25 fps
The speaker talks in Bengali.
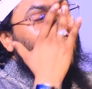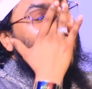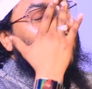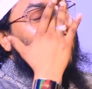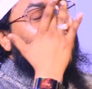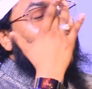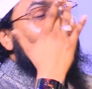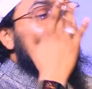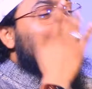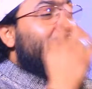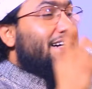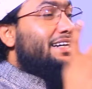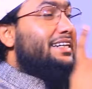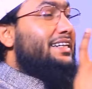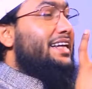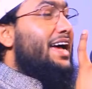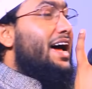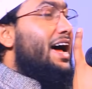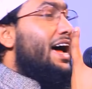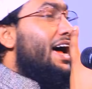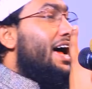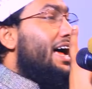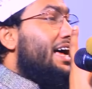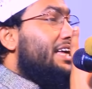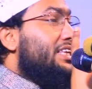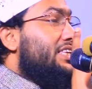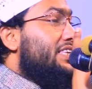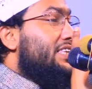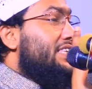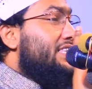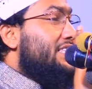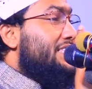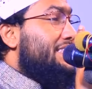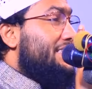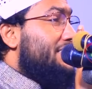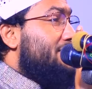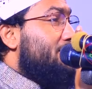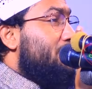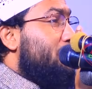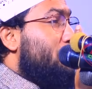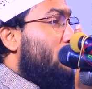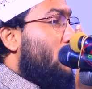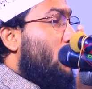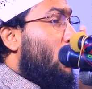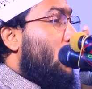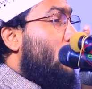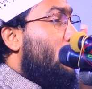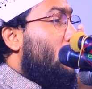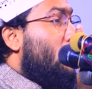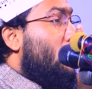এক একটা
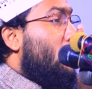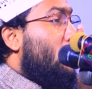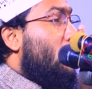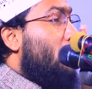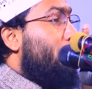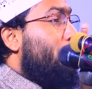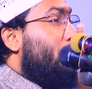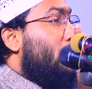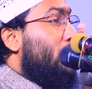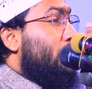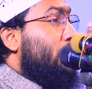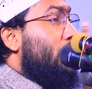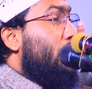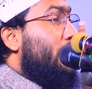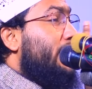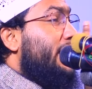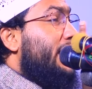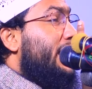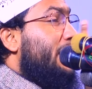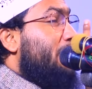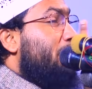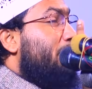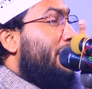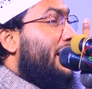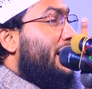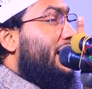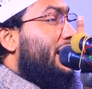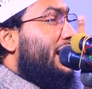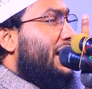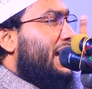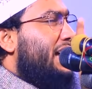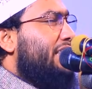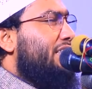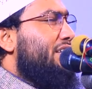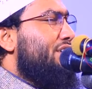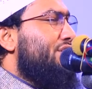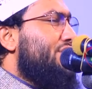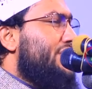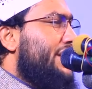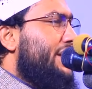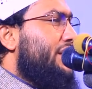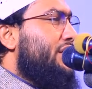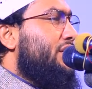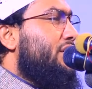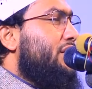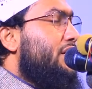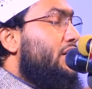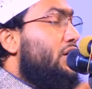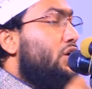অঙ্গ পতঙ্গের ব্যাখ্যা দিছেন